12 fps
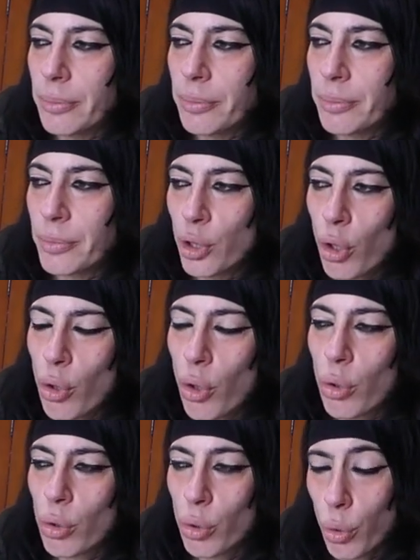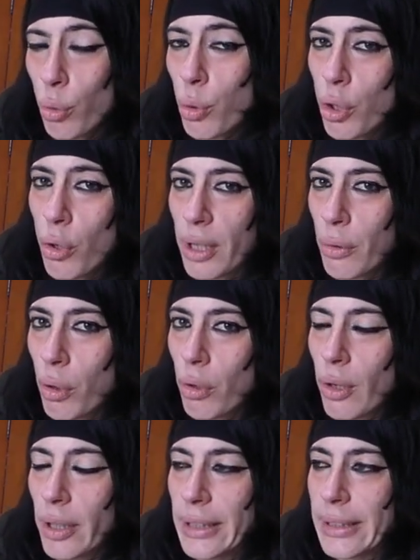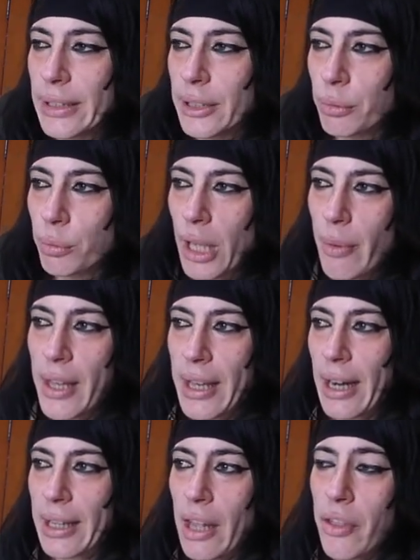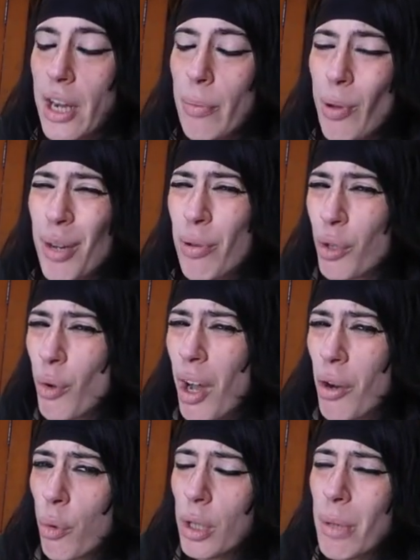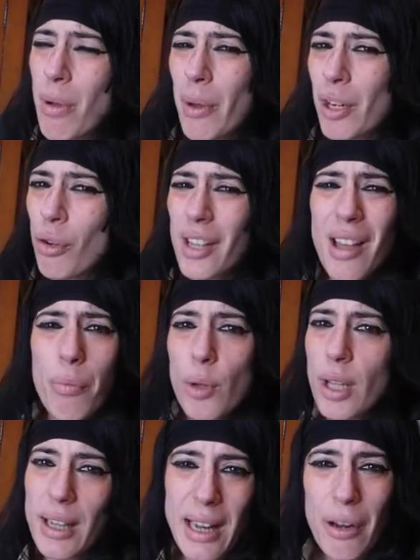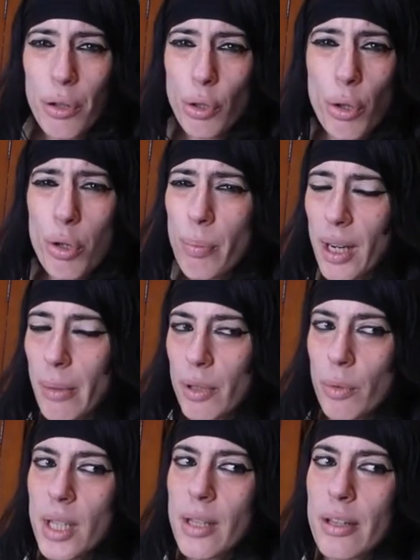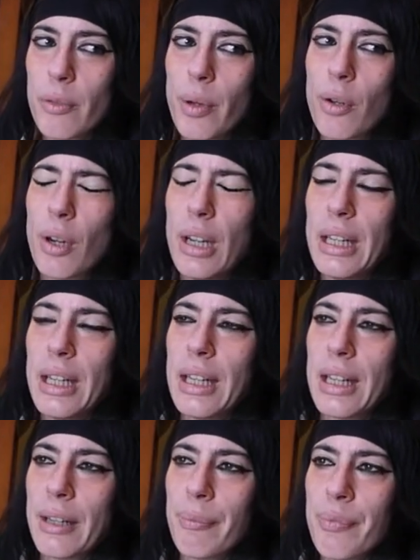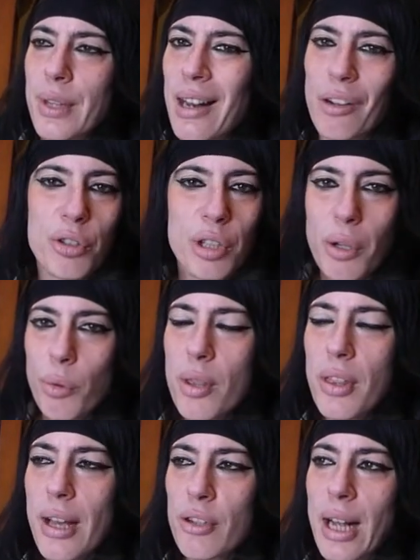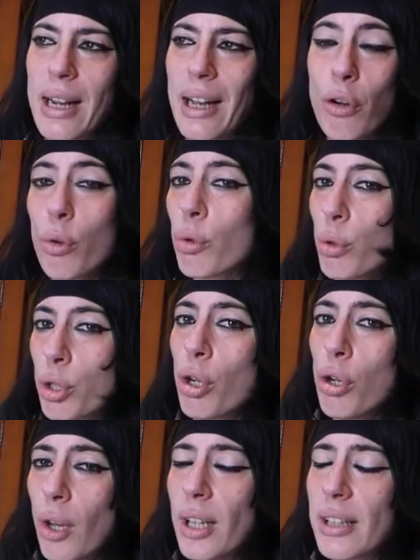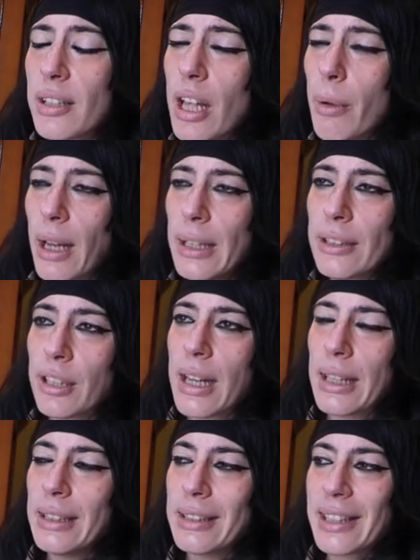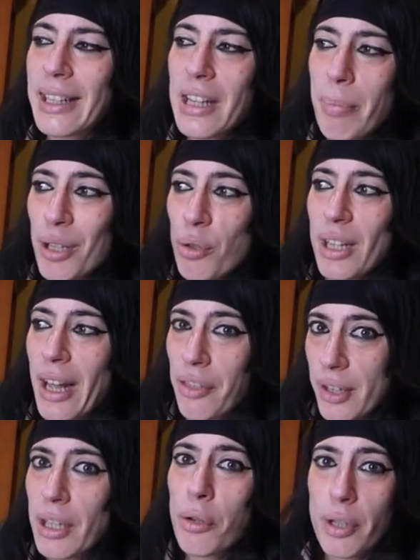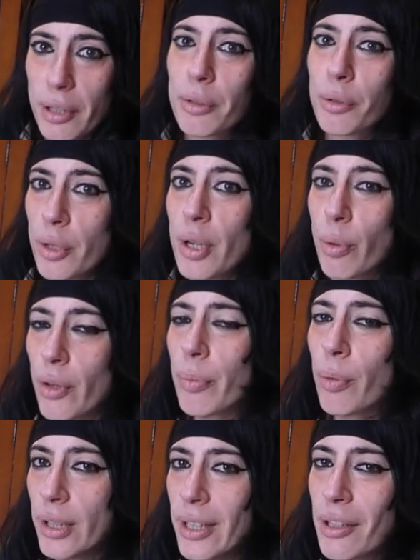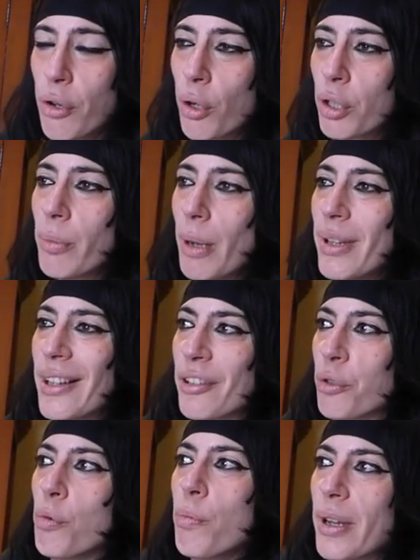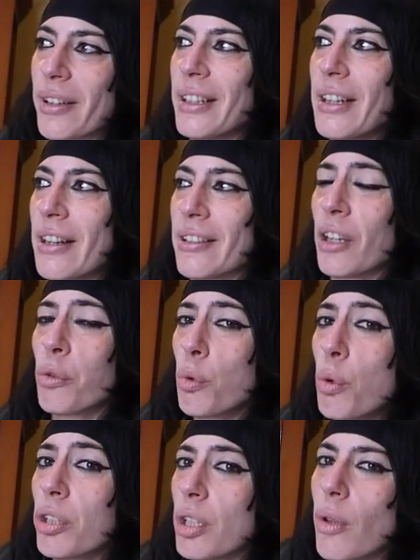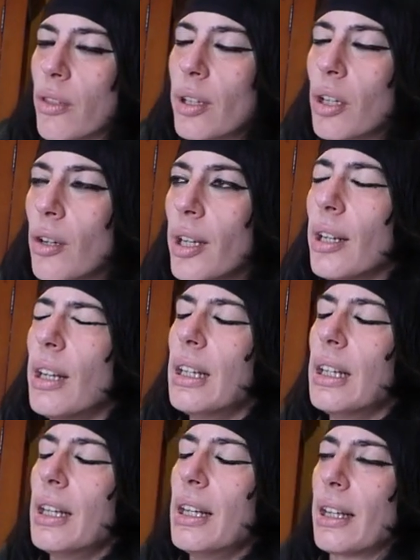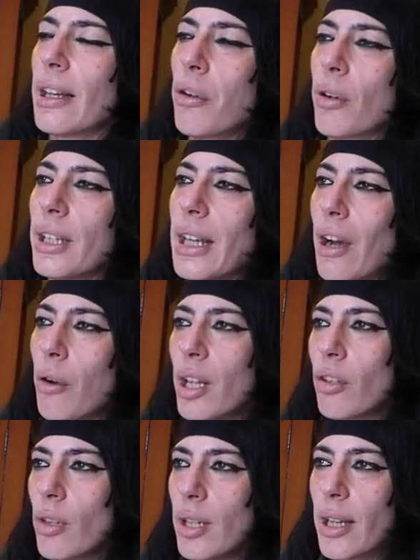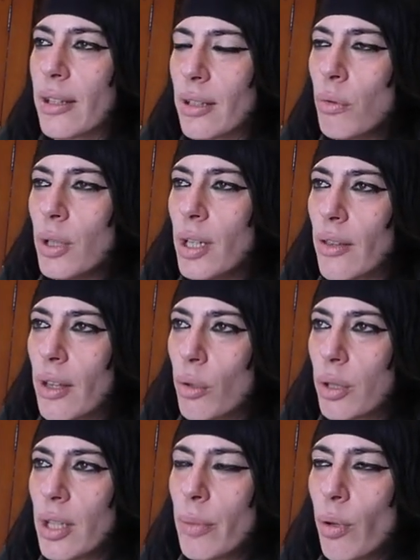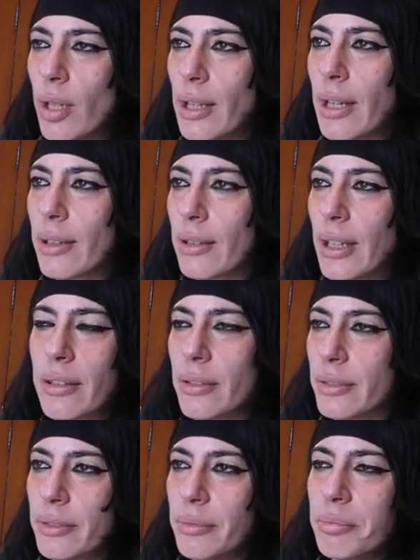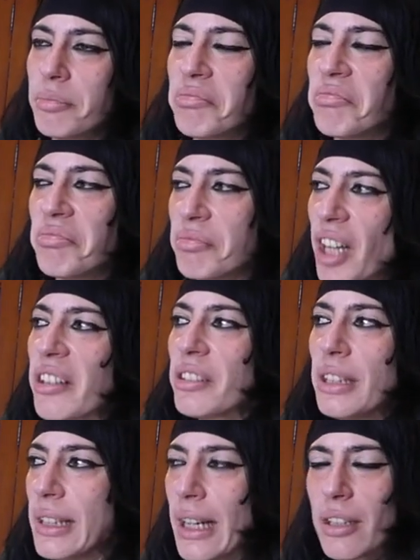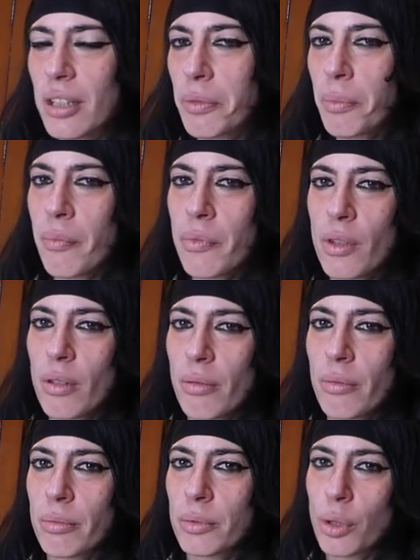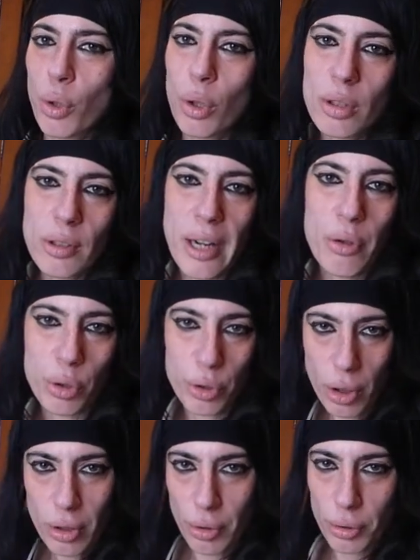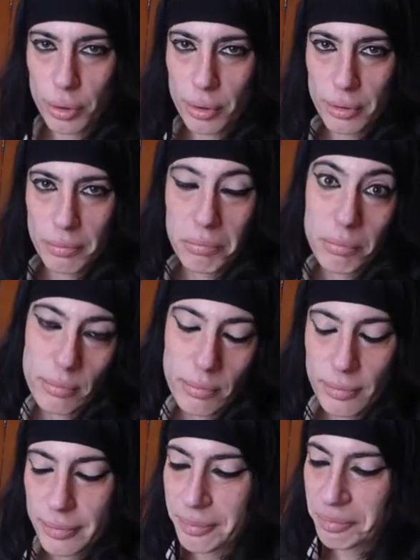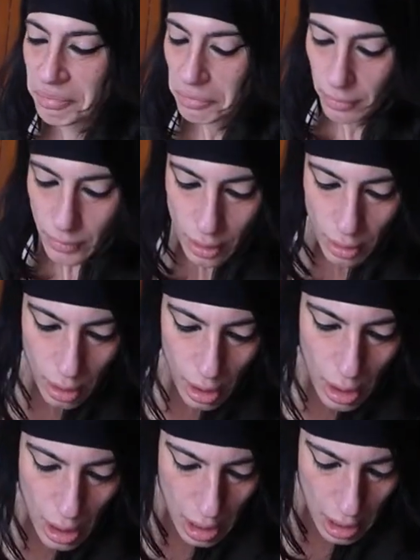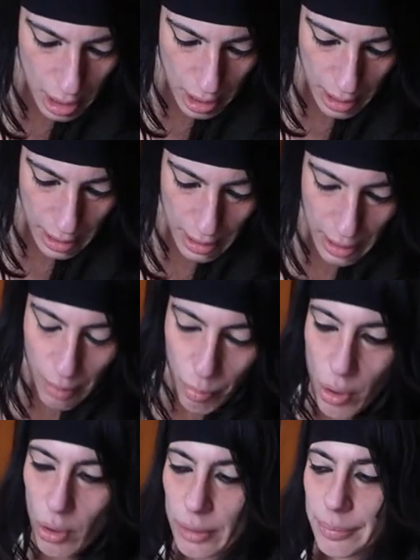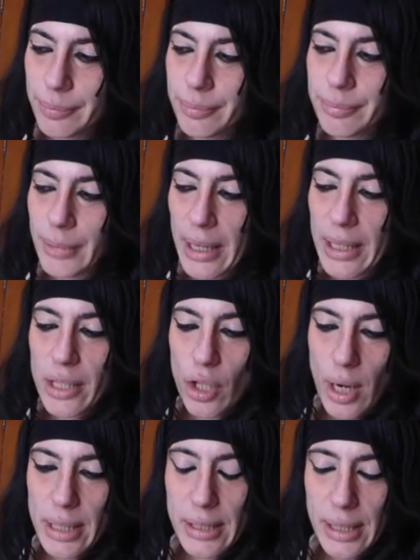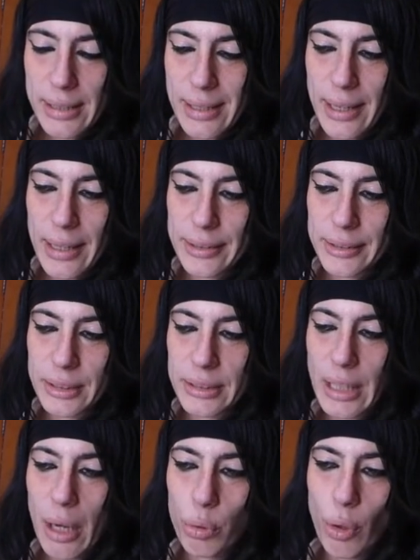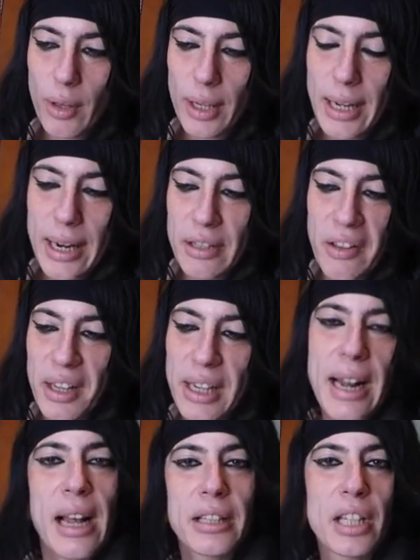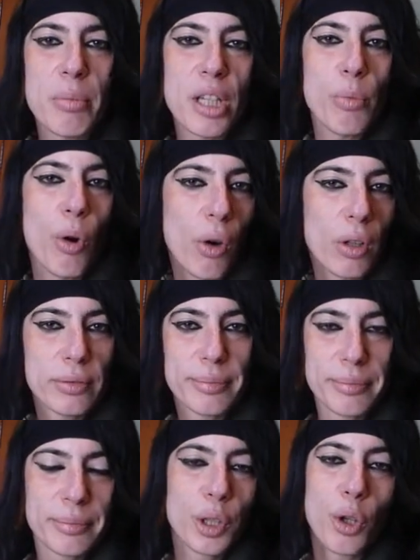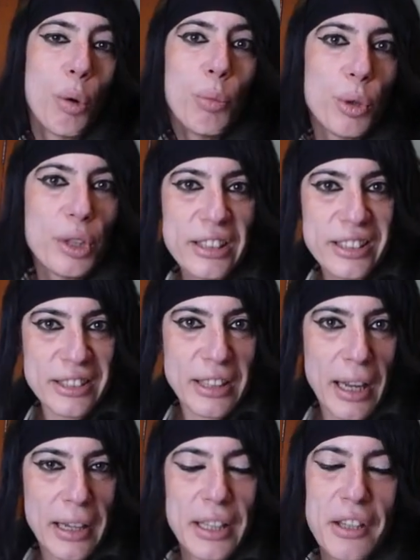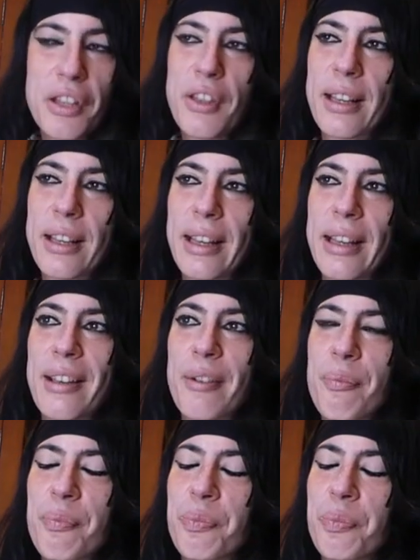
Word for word: yo concluyo que luego, eh, una vez que alcancen el poder, porque luego a lo último, a ver, no queda muy claro y todo son palabras bonitas, pero mm, la consecuencia, o sea, la conclusión lógica estaba ahí. O sea, el siguiente paso es hacerte con el, con el poder político, no simplemente subvertir el statu quo, sino hacerte con él. Claro, y ahora yo diría que están utilizando ese tipo de, tácticas contra nosotros. Mm. Eh, bueno, mm, aquel señor Alinsky se autodeclara, se declara a sí mismo comunista y dice que,